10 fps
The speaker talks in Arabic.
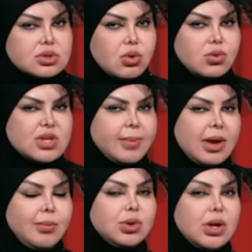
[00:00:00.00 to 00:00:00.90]

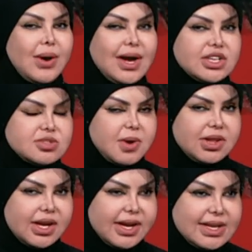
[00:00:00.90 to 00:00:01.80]
وسمك متوحش ما
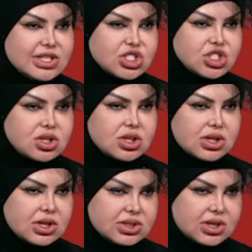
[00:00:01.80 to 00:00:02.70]
يتاكلش
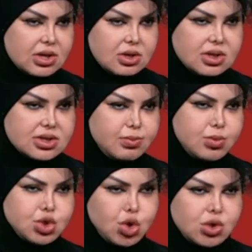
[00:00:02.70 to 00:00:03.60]
زي
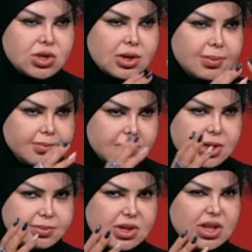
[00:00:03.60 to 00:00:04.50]
المشوك دي اللي آه،
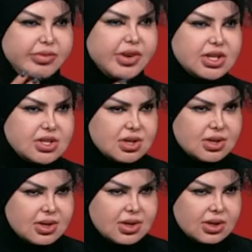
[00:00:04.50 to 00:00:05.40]
آه، بتتنفخ دي
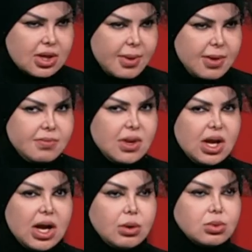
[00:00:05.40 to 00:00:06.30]
تمام
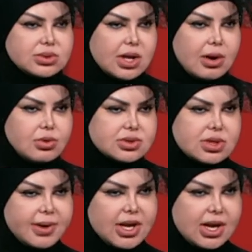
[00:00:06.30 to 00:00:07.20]
او او
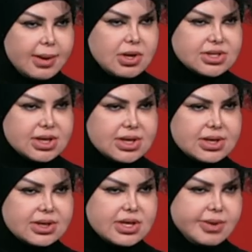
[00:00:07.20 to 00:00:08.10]
السمكه اللي عامله زي
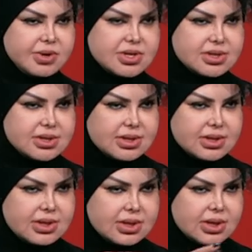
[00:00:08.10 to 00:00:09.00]
النمر دي
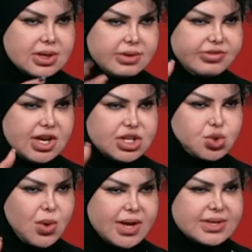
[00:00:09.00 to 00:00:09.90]
اللي فيها
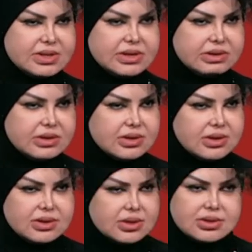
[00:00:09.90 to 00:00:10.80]
اشواك دي
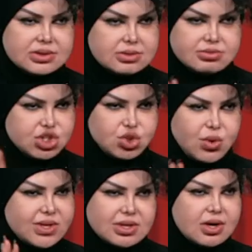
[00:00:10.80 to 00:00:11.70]
دي مش
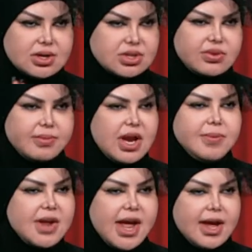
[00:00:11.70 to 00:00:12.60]
كويسه خالص في
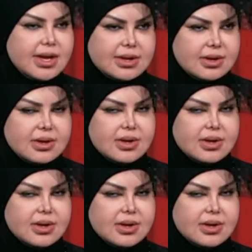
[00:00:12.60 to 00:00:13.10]
المنام نهائي